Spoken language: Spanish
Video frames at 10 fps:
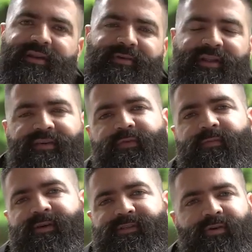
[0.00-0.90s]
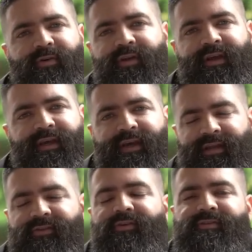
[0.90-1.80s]
a nivel de formación.
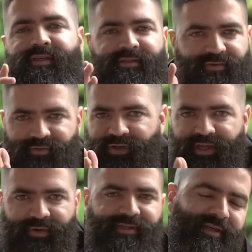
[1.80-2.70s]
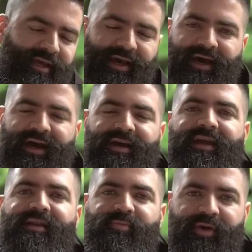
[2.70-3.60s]
Entonces suscríbanse a
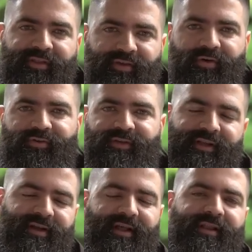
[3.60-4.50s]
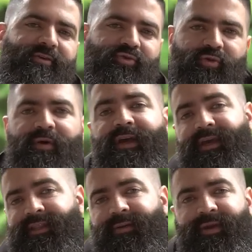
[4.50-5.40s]
El Buen Dios en el canal de YouTube
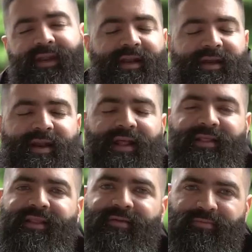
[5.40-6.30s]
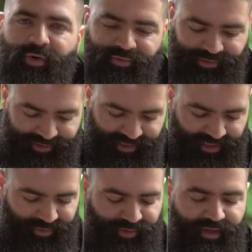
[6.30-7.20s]
y también el canal de
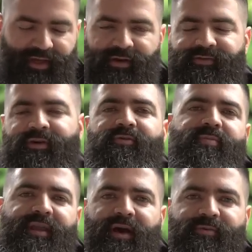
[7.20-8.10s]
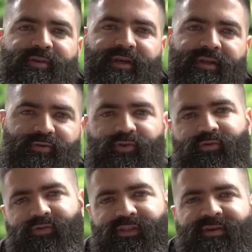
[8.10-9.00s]
Monticello. Nos acompañamos aquí
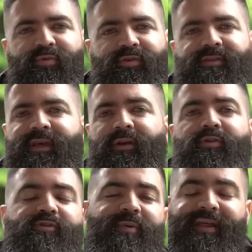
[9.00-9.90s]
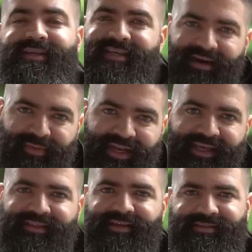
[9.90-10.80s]
nosotros desde Monticello, los padres
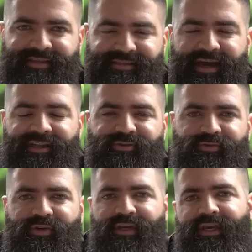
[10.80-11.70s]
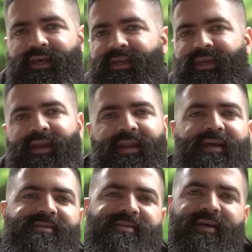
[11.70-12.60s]
carmelitas descalzos,
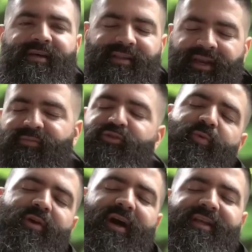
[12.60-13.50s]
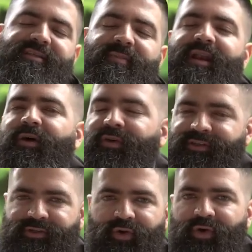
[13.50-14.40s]
quienes tenemos por carisma la
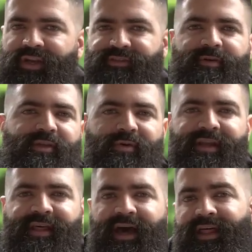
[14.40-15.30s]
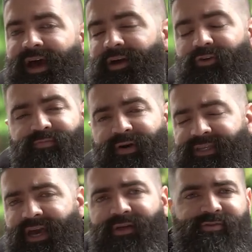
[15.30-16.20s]
oración, la espiritualidad,
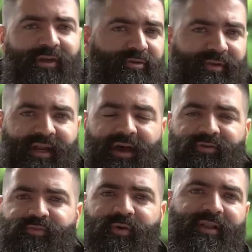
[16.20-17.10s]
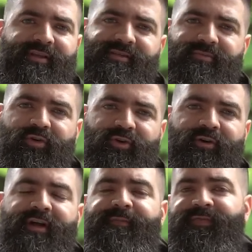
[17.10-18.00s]
acompañados e iluminados por el
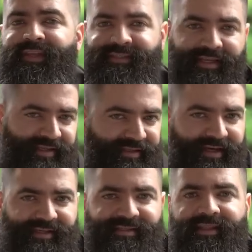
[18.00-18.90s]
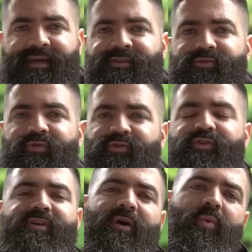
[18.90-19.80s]
testimonio de Santa Teresa de Jesús,
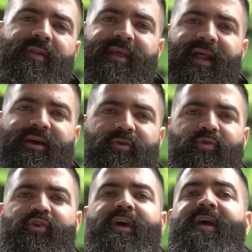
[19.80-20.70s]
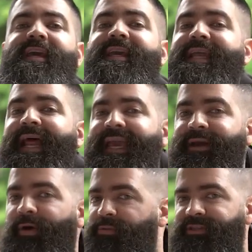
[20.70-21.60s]
San Juan de la Cruz y la
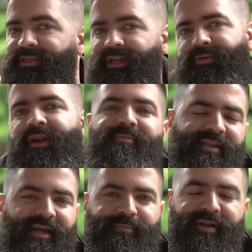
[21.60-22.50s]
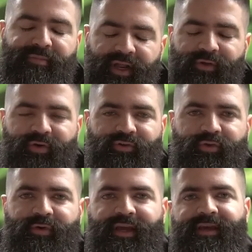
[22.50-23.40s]
que vamos a celebrar mañana primero de
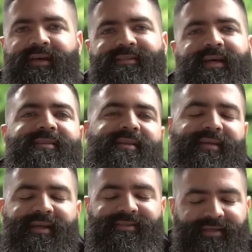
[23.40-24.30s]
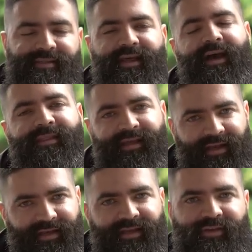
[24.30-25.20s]
octubre, Santa Teresita
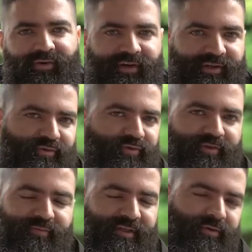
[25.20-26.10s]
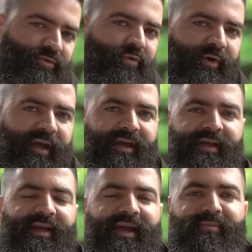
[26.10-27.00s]
del Niño Jesús. Empieza octubre,
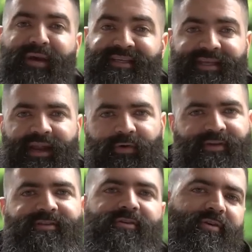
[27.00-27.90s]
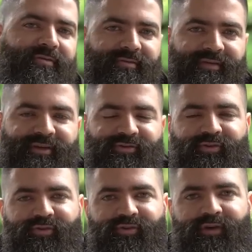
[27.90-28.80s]
el mes de la oración, que
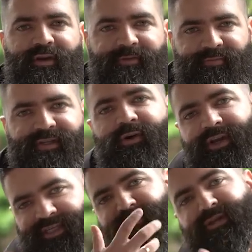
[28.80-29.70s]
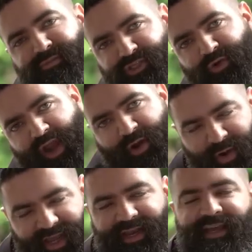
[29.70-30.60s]
nosotros, pues aunque es el mes misionero
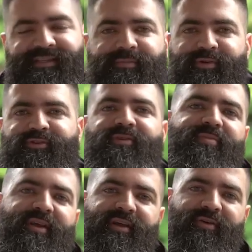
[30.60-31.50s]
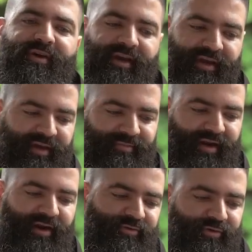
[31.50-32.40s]
en la iglesia, pero siempre digo que
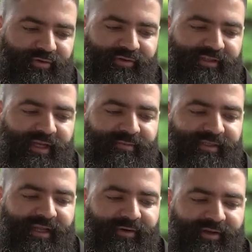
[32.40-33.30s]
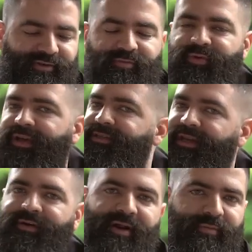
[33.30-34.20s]
para nosotros es el mes de la oración porque
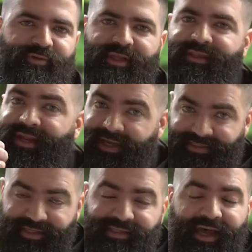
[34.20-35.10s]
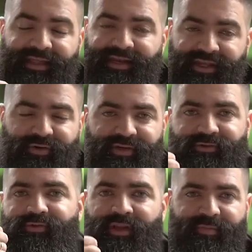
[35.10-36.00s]
celebramos a Teresita del Niño
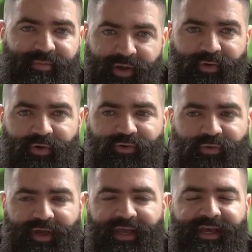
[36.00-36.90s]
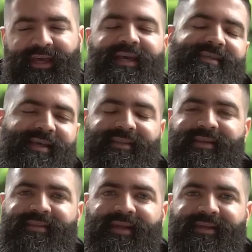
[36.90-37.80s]
Jesús el primero de octubre y a
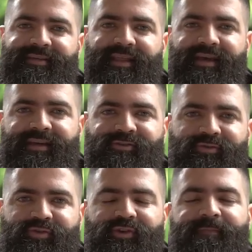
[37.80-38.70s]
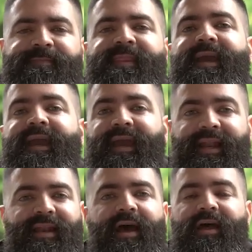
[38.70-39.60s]
Santa Teresa de Jesús
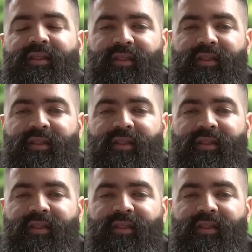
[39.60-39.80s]
el